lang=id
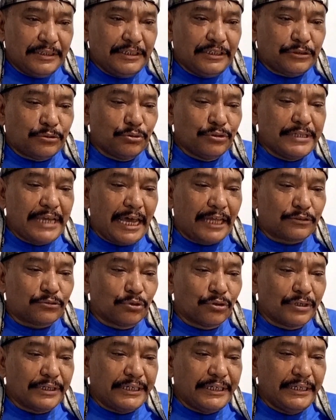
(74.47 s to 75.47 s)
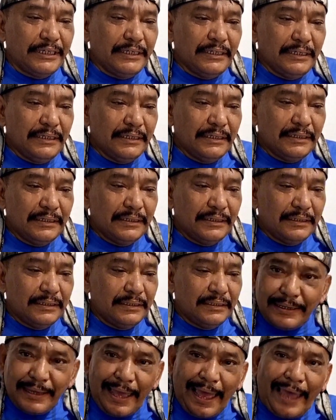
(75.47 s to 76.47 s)
Itu diatur di
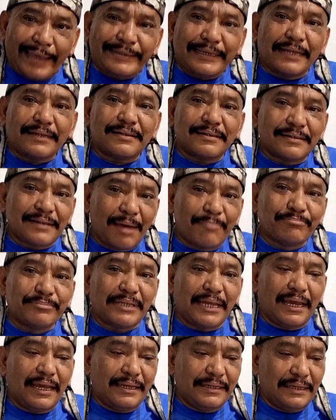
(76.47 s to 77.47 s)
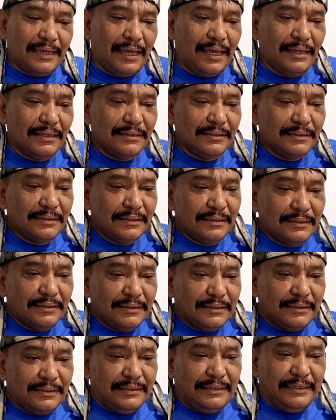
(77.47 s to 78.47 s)
ayat 6-nya ya.
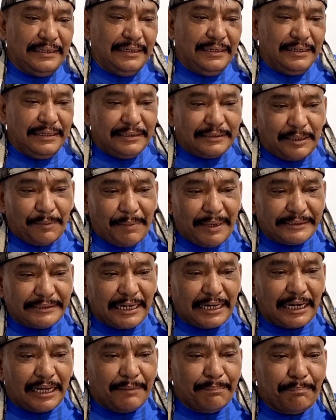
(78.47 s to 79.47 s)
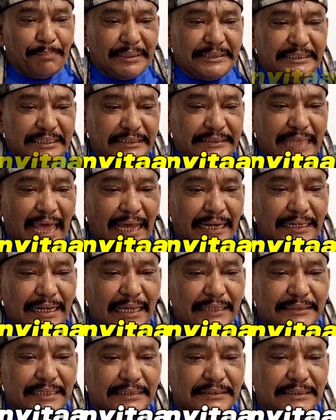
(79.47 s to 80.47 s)
Nih, kita bacakan penyitaan
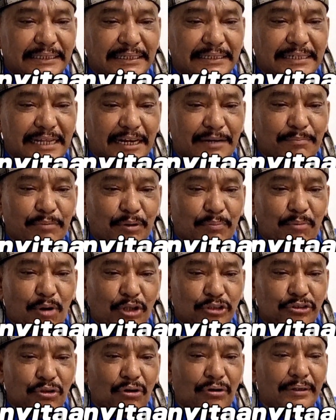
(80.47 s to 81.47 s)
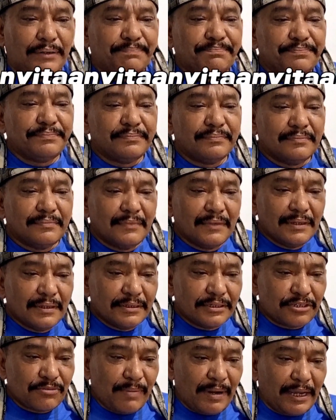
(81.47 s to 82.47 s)
atas kendaraan bermotor
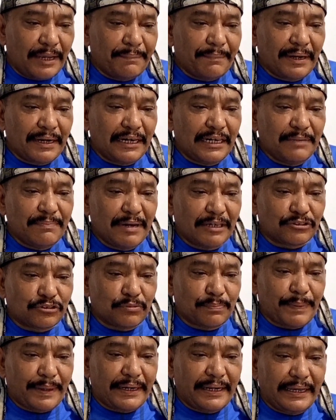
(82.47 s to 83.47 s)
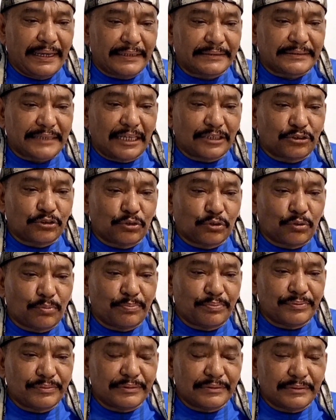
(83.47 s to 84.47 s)
sebagaimana dimaksud pada ayat
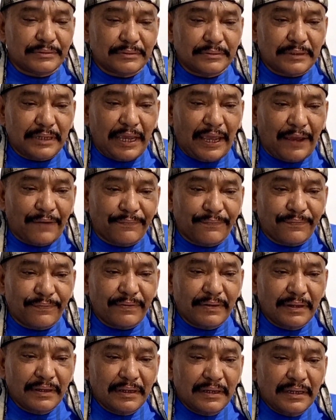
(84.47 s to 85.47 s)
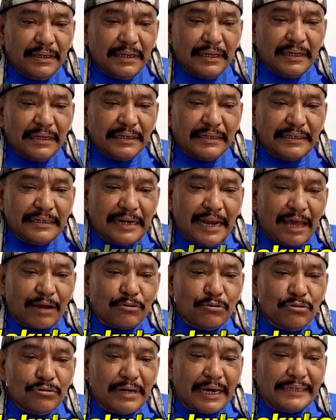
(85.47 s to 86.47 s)
1 F
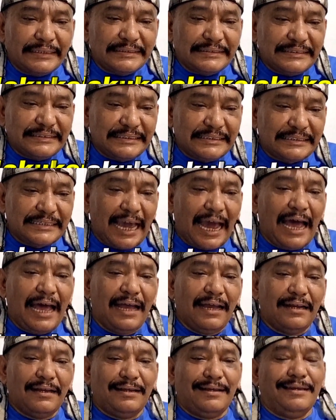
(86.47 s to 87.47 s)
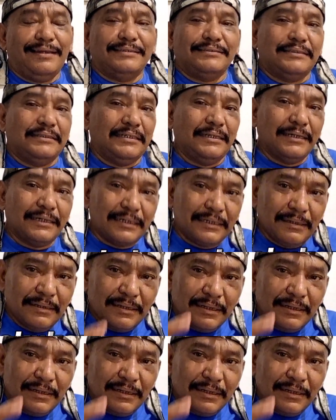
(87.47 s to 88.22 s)
dilakukan jika nah, jadi